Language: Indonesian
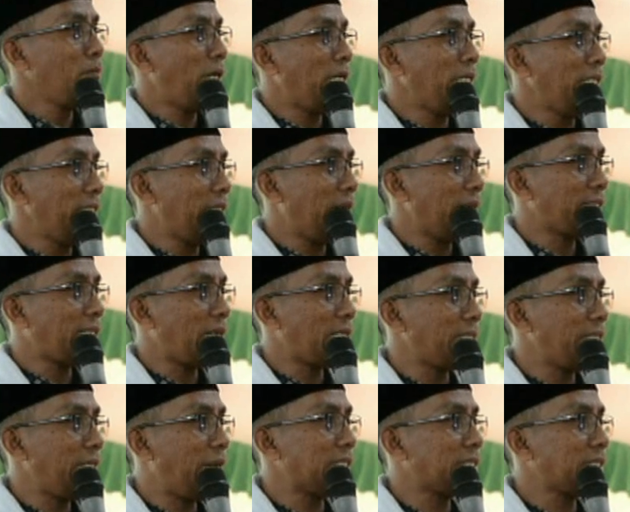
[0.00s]
dari mana
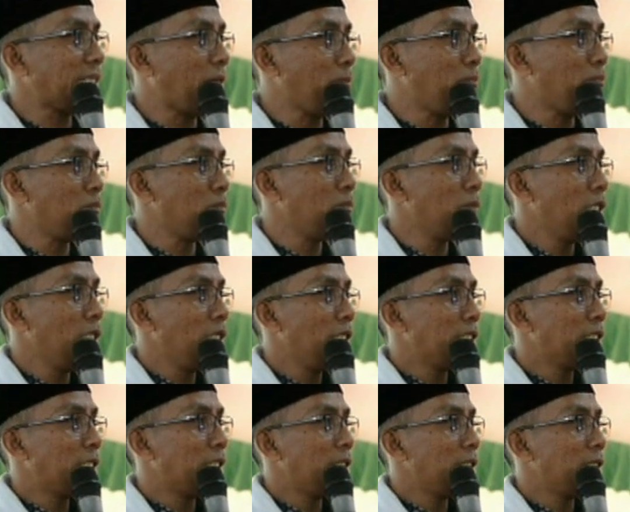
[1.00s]
datang nih asap
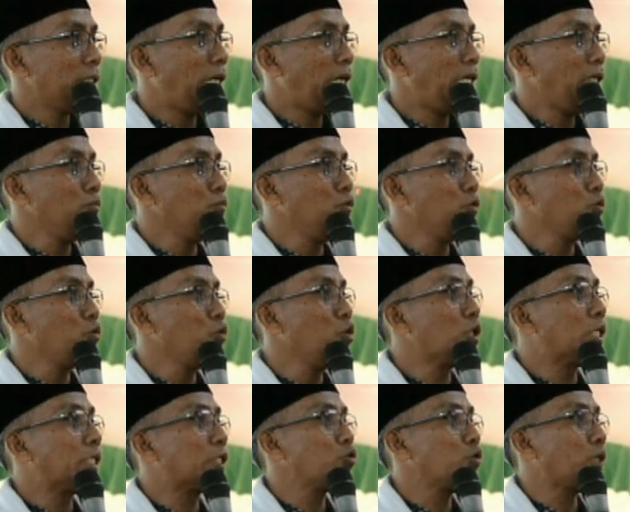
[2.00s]
dari
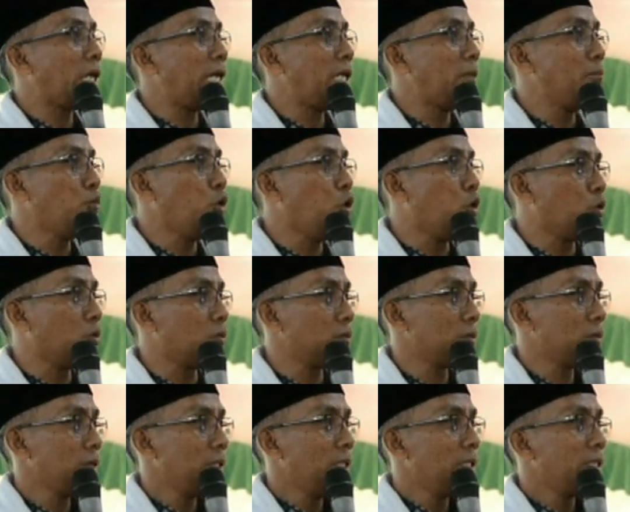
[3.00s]
Munggu ke Sungai
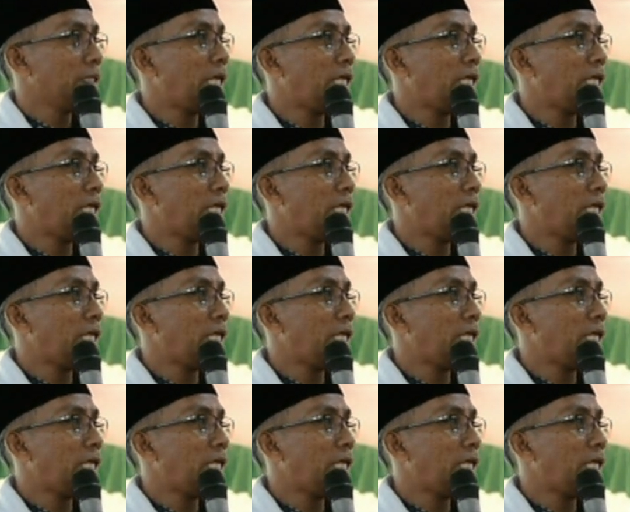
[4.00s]
Lebung